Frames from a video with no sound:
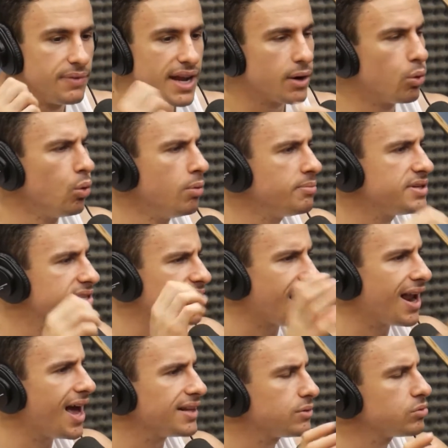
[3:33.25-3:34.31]
Legumes,
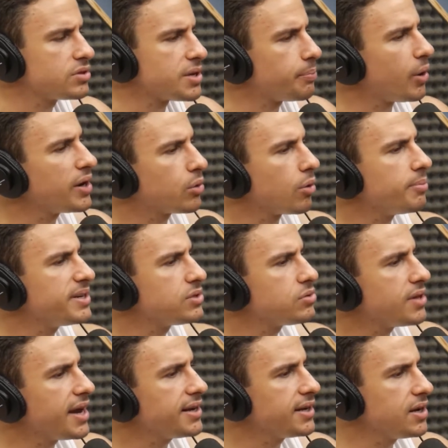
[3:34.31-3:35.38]
salada, tudo você pode comer
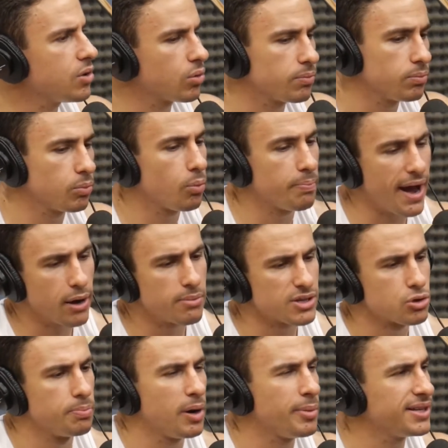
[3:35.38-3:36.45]
isso daí, entendeu? Pega uma
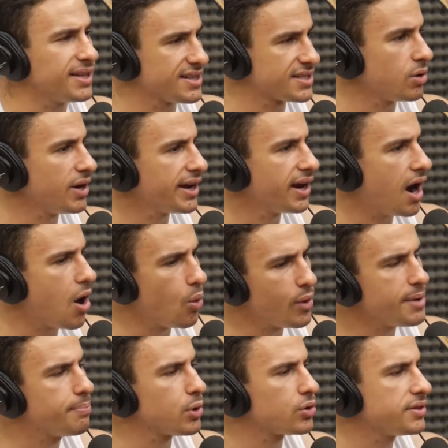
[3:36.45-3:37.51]
suplementação legal, um
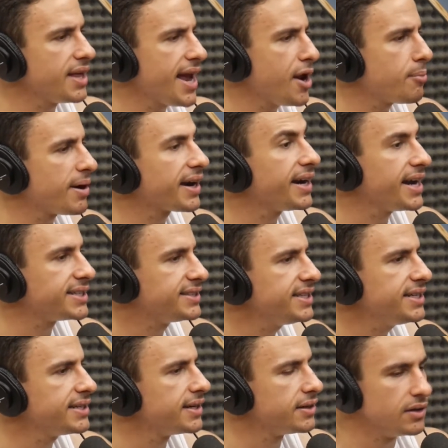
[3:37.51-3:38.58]
whey protein, uma
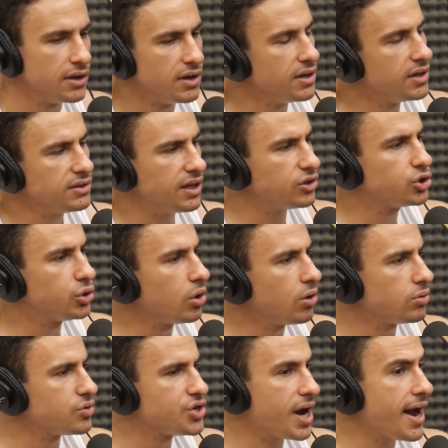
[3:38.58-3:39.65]
creatina, tá
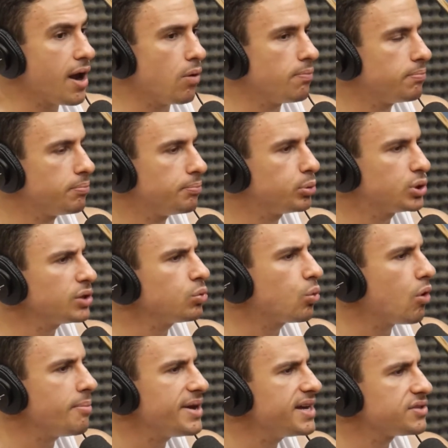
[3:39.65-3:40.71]
show, já é um puta de um
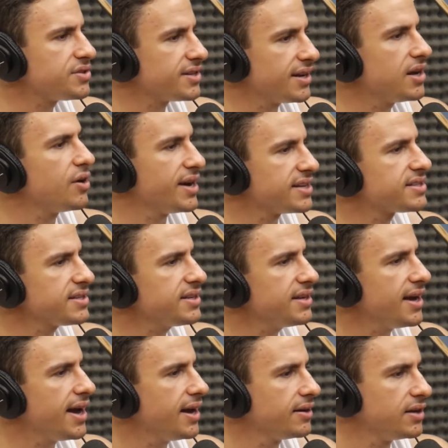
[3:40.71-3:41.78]
começo, entendeu? É assim
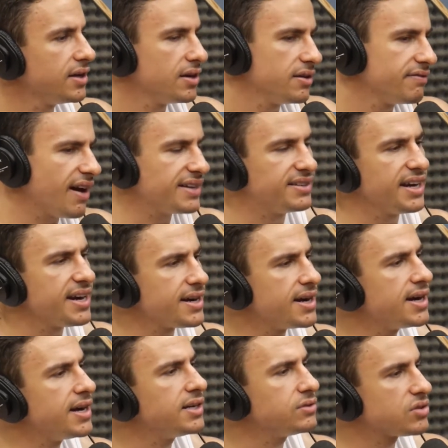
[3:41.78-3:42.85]
que é. Vai
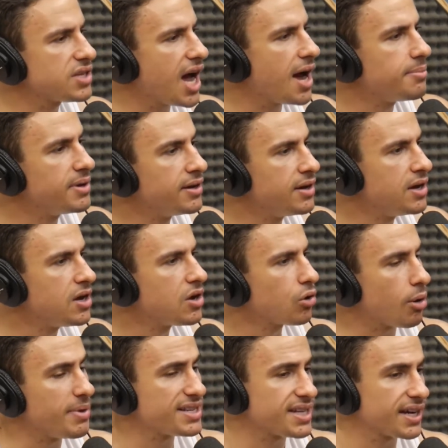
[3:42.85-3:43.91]
treinando, sabe?
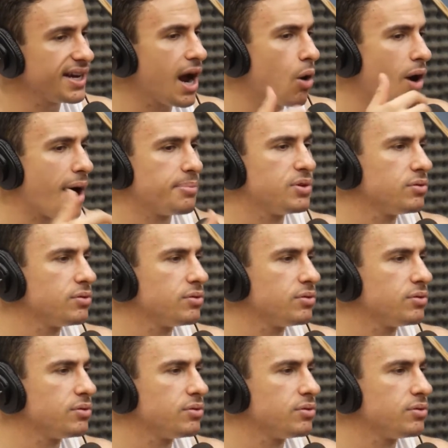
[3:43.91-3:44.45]
Começa a criar o hábito.